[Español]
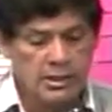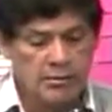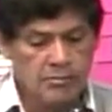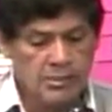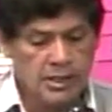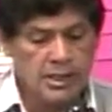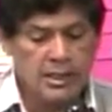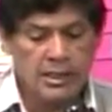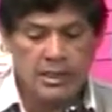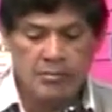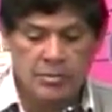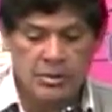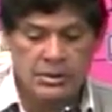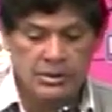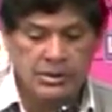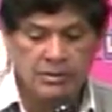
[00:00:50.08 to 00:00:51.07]
van a,
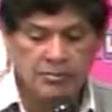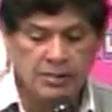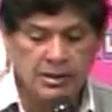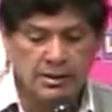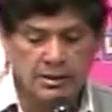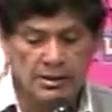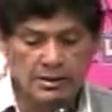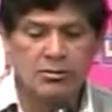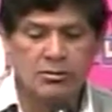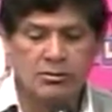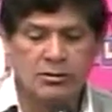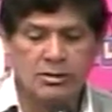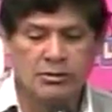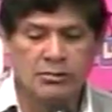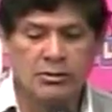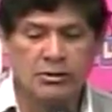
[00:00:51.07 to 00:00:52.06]
participar.
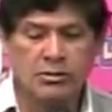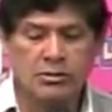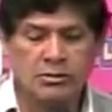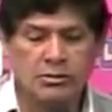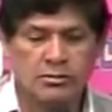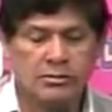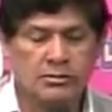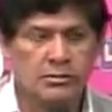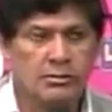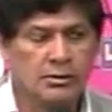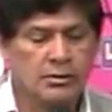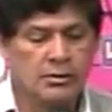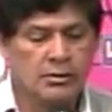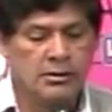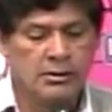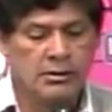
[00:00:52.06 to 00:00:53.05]
el parque industrial no
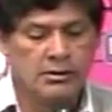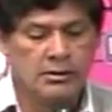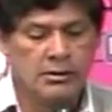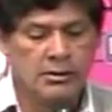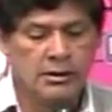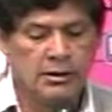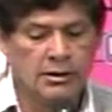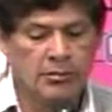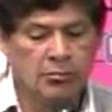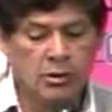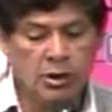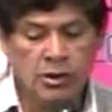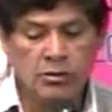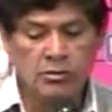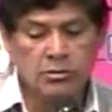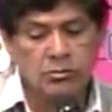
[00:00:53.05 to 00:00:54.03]
paraliza. Eh,
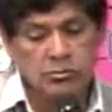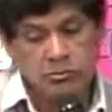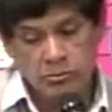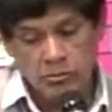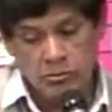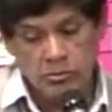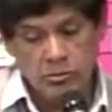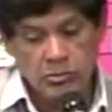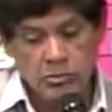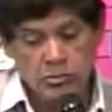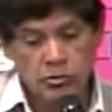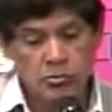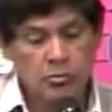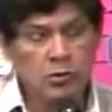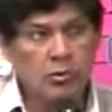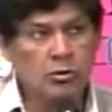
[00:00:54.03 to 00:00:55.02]
bueno,
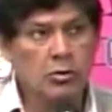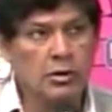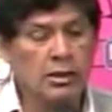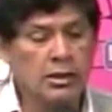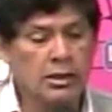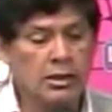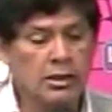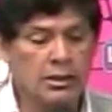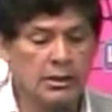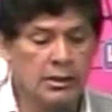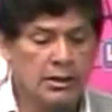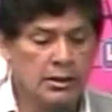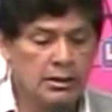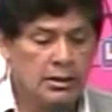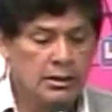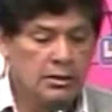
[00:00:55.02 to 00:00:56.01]
supongo que
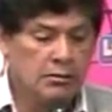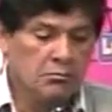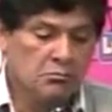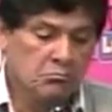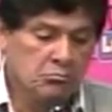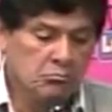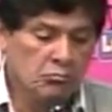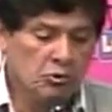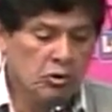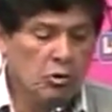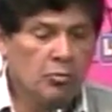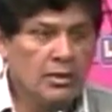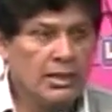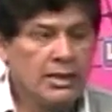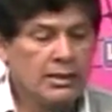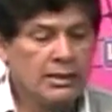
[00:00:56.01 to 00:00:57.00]
no
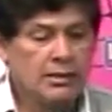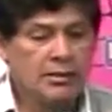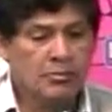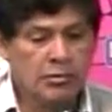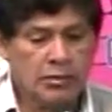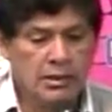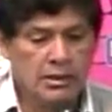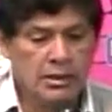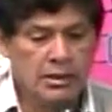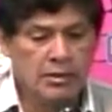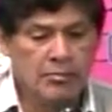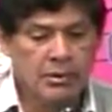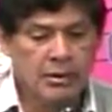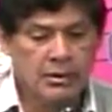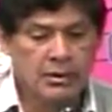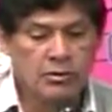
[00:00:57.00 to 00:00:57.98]
paraliza porque en la
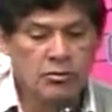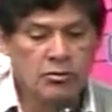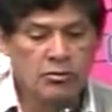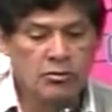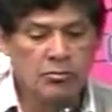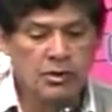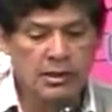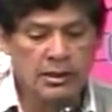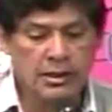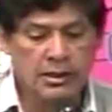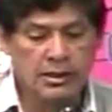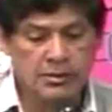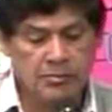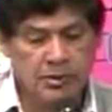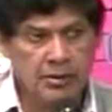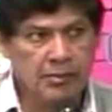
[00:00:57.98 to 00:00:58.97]
parte económica
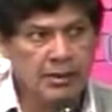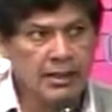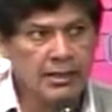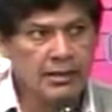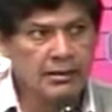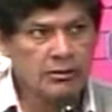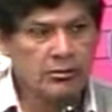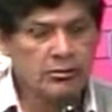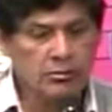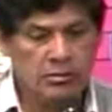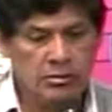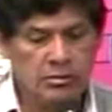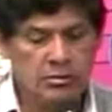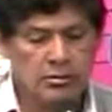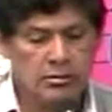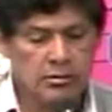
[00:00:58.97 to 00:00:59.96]
es privada. Los
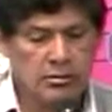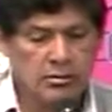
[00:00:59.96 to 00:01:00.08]
megacentros